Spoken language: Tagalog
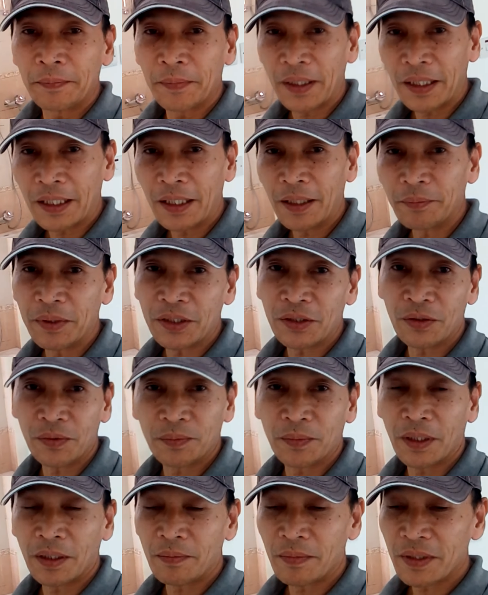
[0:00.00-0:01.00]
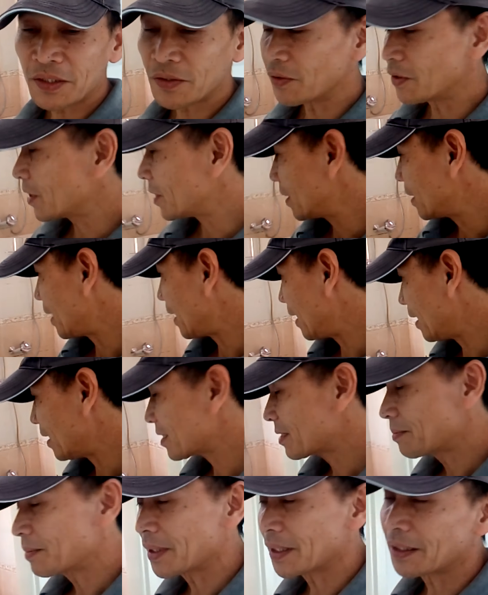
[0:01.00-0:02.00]
magkabit yung mga masunod
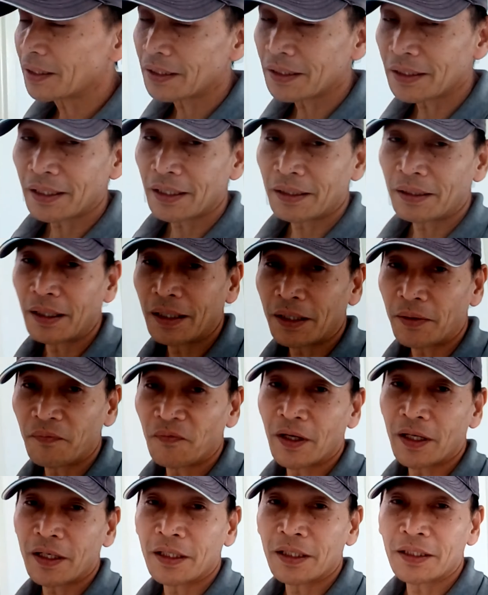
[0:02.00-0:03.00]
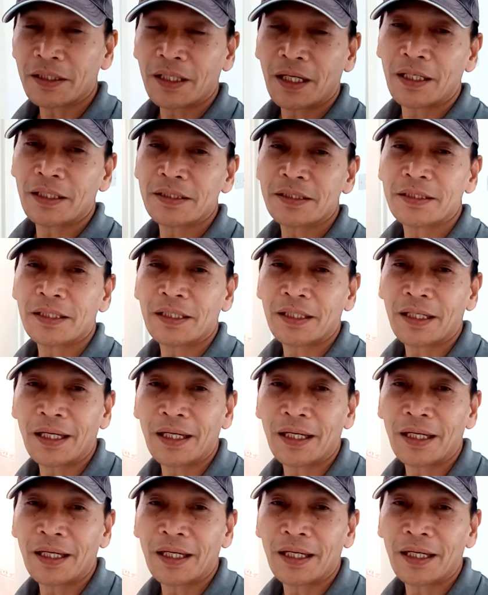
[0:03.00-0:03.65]
tiles, mag-repair ng tiles.